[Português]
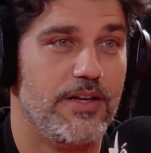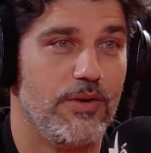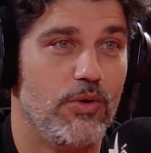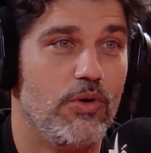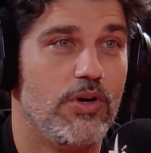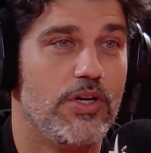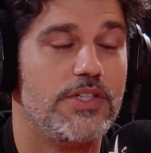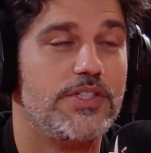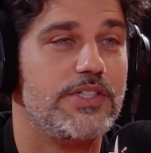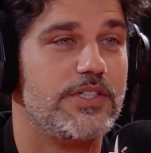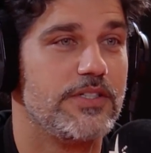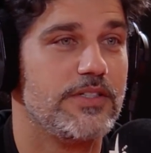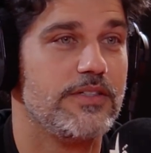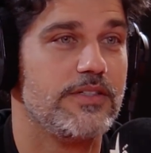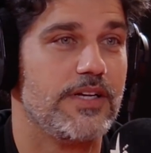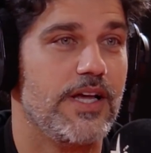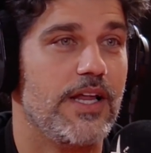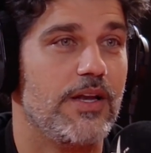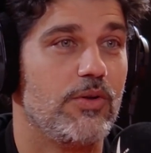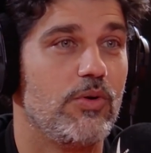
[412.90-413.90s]
é longe,
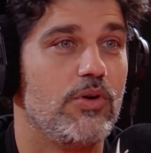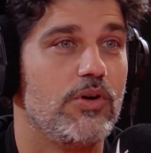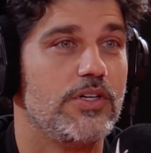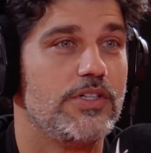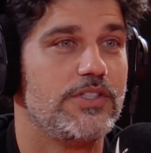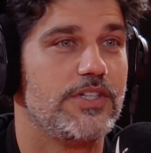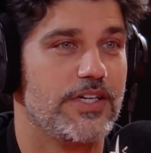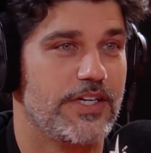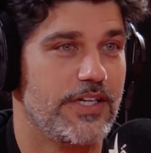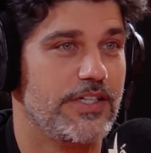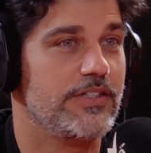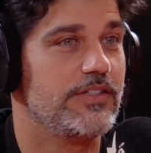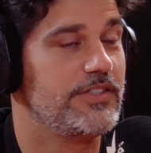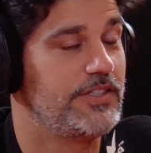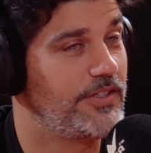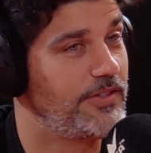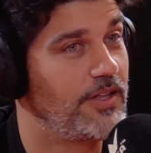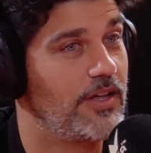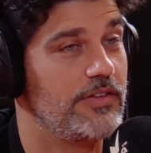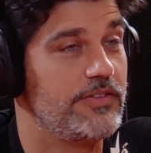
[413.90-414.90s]
é longe.
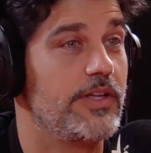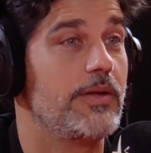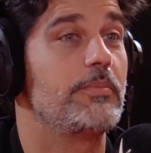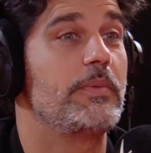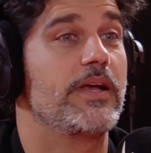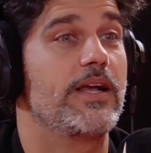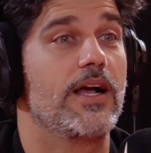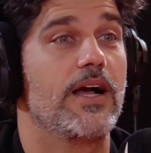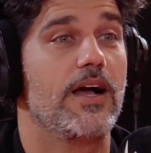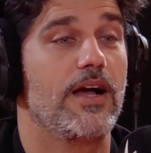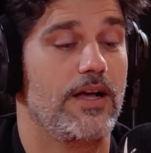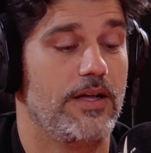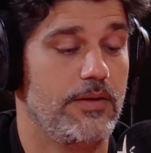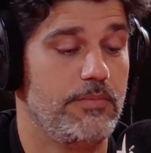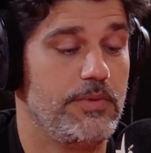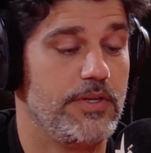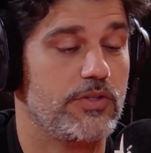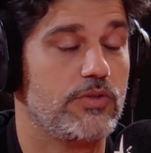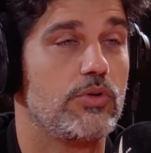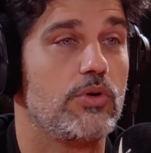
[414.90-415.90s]
Acredito, é, tem que pegar
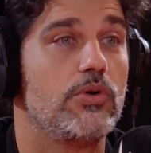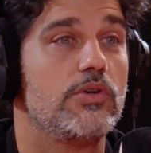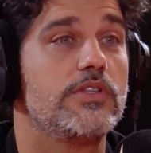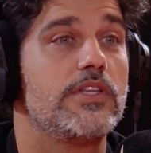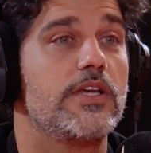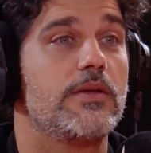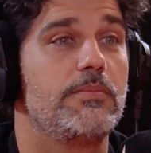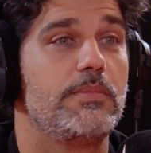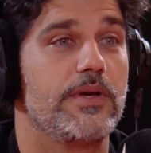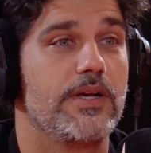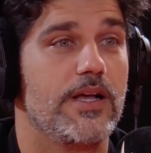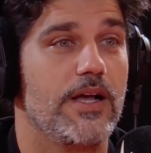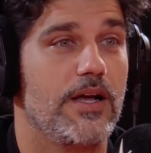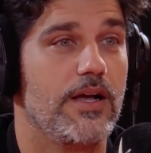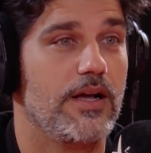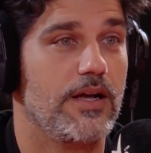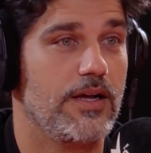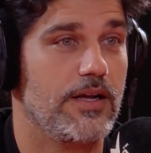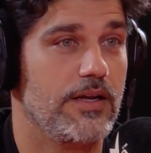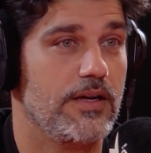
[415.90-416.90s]
metrô, tem que
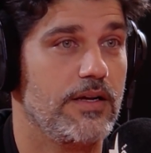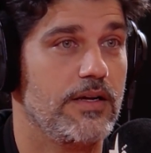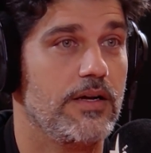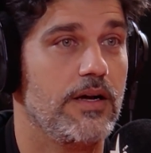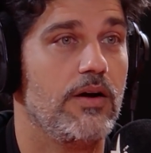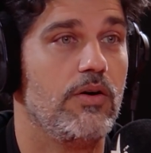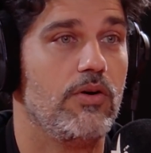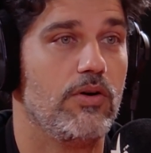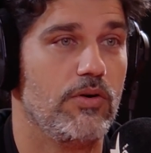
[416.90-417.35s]
pegar Ah,